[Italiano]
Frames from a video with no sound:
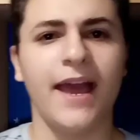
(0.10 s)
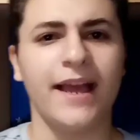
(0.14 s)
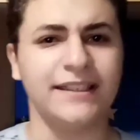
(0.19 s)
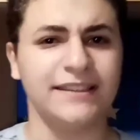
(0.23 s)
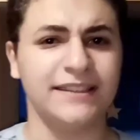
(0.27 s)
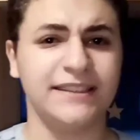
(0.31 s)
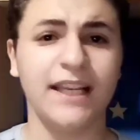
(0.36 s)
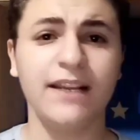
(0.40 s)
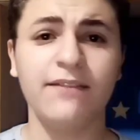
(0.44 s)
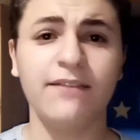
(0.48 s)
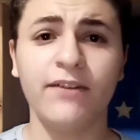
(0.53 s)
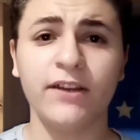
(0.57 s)

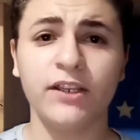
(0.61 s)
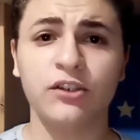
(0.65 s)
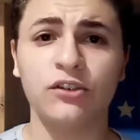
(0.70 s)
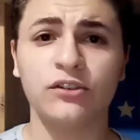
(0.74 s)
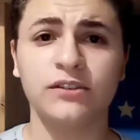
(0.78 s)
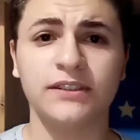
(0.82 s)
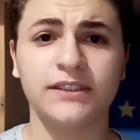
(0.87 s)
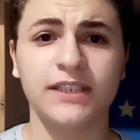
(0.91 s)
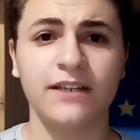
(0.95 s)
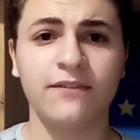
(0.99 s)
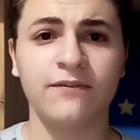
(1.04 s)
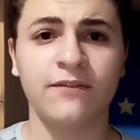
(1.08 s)
Se il vecchio
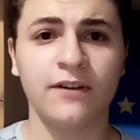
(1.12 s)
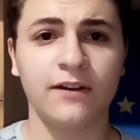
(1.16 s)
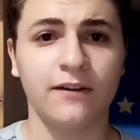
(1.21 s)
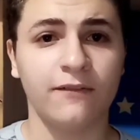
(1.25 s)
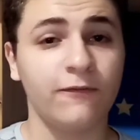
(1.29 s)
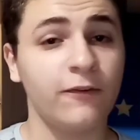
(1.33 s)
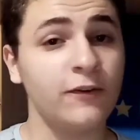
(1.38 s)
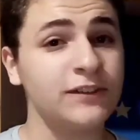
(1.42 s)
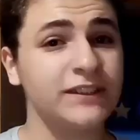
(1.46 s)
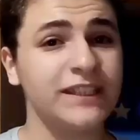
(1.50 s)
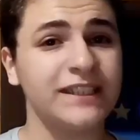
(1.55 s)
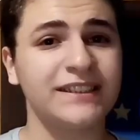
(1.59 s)
Steve
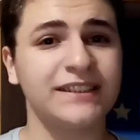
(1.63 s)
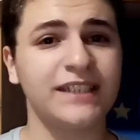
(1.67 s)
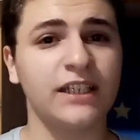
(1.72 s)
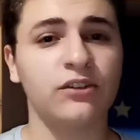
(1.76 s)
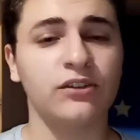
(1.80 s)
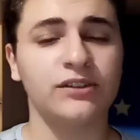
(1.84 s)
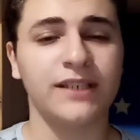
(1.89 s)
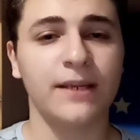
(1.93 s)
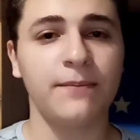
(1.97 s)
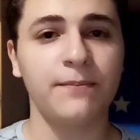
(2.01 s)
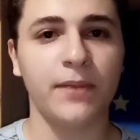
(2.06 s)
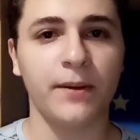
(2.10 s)
fosse stato
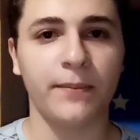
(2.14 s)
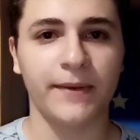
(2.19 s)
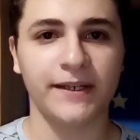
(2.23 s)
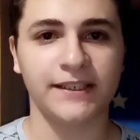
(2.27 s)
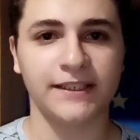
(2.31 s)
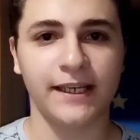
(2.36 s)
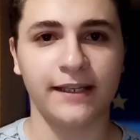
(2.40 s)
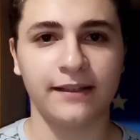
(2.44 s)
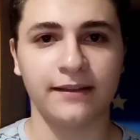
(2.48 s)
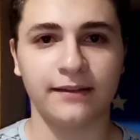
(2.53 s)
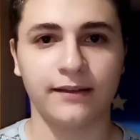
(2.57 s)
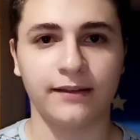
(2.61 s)
sempre
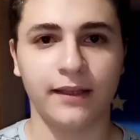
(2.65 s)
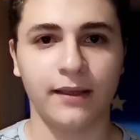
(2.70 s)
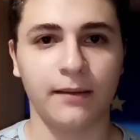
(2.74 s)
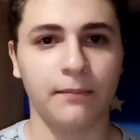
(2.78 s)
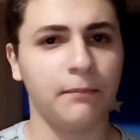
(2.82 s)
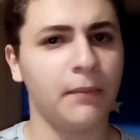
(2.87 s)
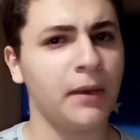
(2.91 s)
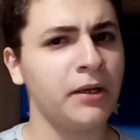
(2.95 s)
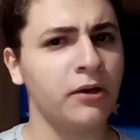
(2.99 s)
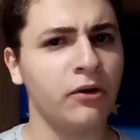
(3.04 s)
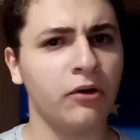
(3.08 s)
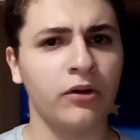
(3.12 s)
presente,
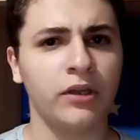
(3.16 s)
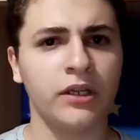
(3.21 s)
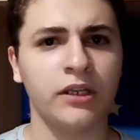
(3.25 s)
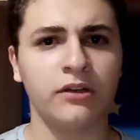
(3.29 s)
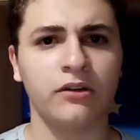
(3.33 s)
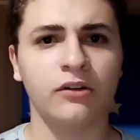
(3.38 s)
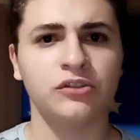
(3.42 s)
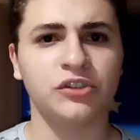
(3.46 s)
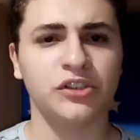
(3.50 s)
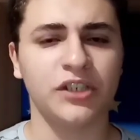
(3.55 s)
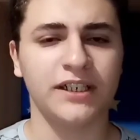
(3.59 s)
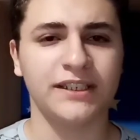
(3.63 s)
ma noi
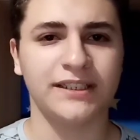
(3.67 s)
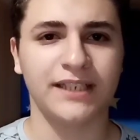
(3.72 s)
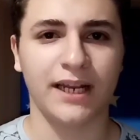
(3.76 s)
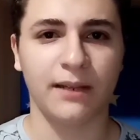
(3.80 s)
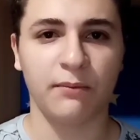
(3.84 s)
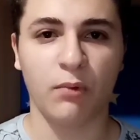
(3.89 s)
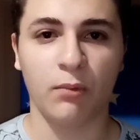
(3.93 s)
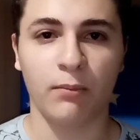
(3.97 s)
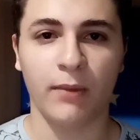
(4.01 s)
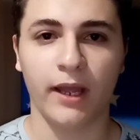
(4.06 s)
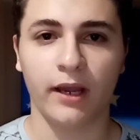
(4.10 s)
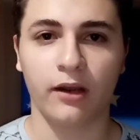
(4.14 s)
non ce ne
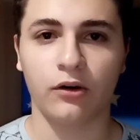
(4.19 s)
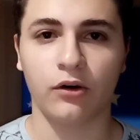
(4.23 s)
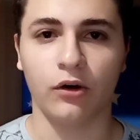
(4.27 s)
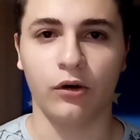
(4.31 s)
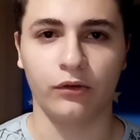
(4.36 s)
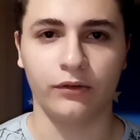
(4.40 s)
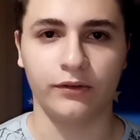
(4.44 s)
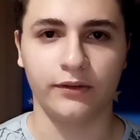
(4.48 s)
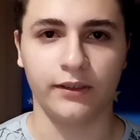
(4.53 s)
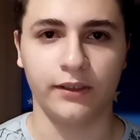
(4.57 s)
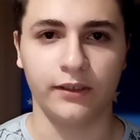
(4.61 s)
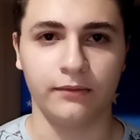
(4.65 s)
saremmo mai
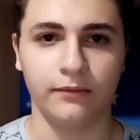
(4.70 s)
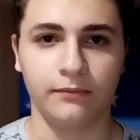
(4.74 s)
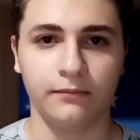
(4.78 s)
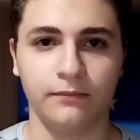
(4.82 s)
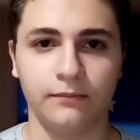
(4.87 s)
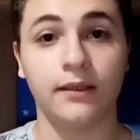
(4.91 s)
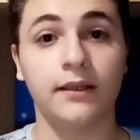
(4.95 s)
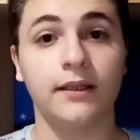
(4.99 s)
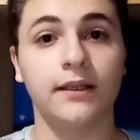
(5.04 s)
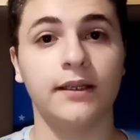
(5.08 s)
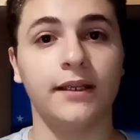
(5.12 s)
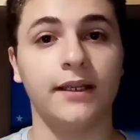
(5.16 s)
accorti.
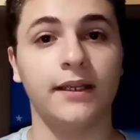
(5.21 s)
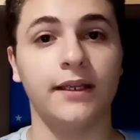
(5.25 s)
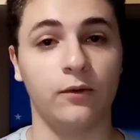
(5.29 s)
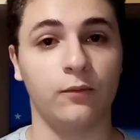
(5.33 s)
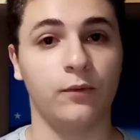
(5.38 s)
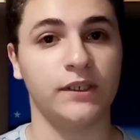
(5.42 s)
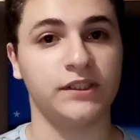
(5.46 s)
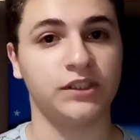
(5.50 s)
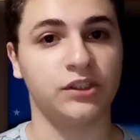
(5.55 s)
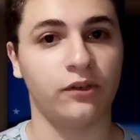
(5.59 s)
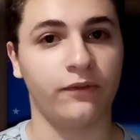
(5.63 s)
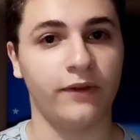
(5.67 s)
In
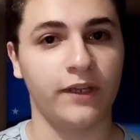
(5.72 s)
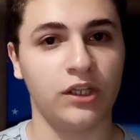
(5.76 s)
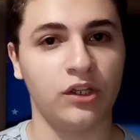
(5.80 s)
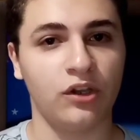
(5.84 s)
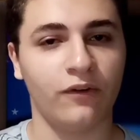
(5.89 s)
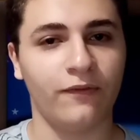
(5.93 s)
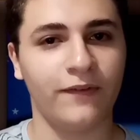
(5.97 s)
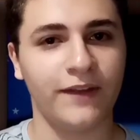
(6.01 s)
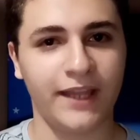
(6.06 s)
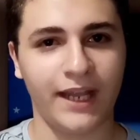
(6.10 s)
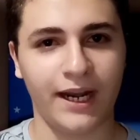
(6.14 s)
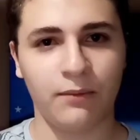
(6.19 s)
questo
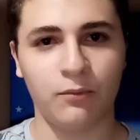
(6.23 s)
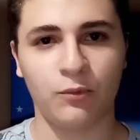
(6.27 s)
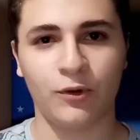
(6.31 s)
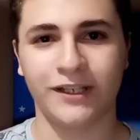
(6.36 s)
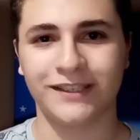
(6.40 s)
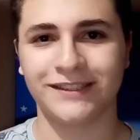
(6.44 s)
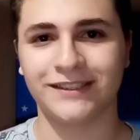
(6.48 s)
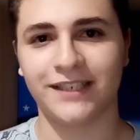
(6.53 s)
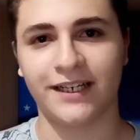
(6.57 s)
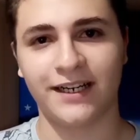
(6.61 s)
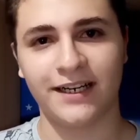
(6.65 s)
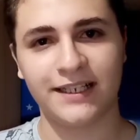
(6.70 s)
video vedremo una
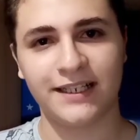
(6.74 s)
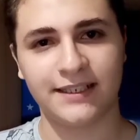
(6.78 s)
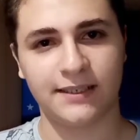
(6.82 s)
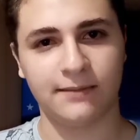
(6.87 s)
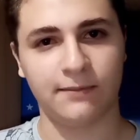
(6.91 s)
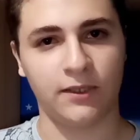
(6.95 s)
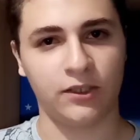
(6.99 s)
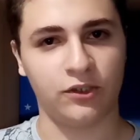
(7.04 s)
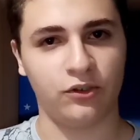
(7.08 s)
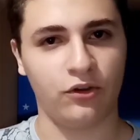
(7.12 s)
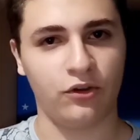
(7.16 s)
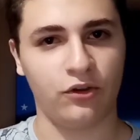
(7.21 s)

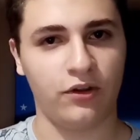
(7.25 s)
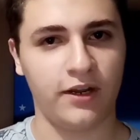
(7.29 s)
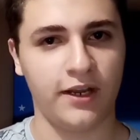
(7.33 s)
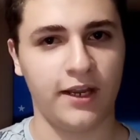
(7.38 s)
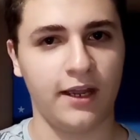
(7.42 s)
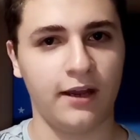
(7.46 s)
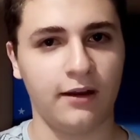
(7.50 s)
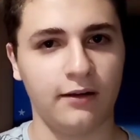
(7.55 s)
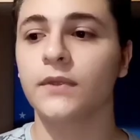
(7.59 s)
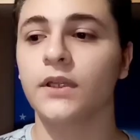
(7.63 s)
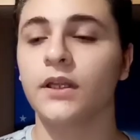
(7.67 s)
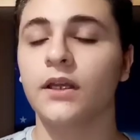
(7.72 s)
stranissima
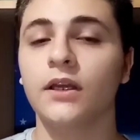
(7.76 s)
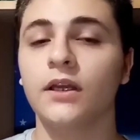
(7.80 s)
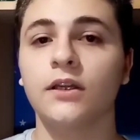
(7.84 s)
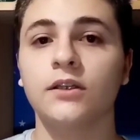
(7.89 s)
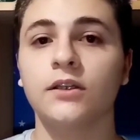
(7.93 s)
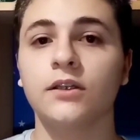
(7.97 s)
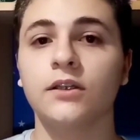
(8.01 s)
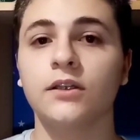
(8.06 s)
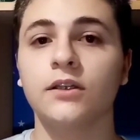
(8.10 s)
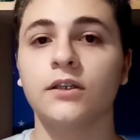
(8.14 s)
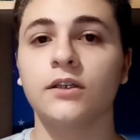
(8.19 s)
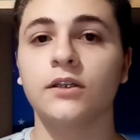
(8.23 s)
teoria
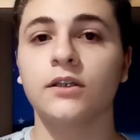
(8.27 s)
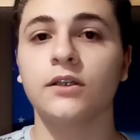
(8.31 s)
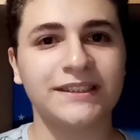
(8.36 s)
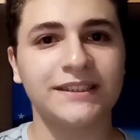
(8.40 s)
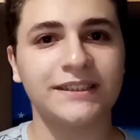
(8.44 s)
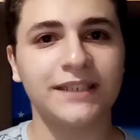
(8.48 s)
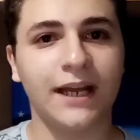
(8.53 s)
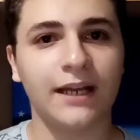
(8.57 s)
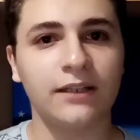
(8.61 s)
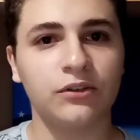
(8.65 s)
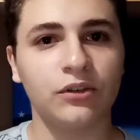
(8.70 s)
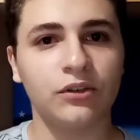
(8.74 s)
sul
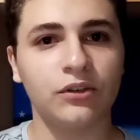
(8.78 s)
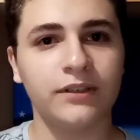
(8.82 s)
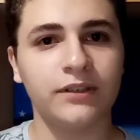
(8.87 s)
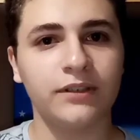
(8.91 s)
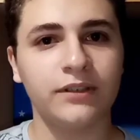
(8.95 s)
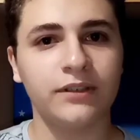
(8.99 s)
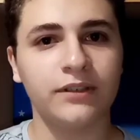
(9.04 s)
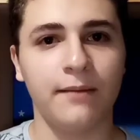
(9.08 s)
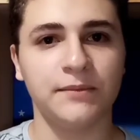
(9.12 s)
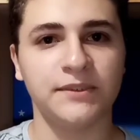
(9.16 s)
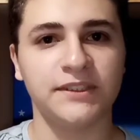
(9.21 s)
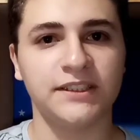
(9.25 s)
passato
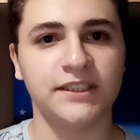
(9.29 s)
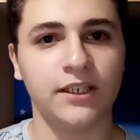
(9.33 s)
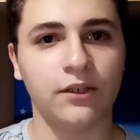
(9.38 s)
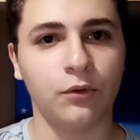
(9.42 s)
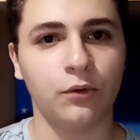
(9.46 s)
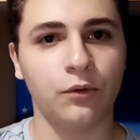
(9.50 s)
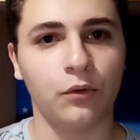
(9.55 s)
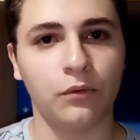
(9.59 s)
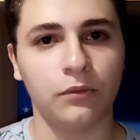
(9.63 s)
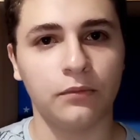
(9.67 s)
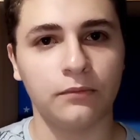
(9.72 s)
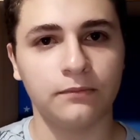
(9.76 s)

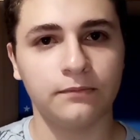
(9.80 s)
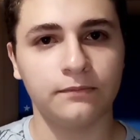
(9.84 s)
dell'MCU.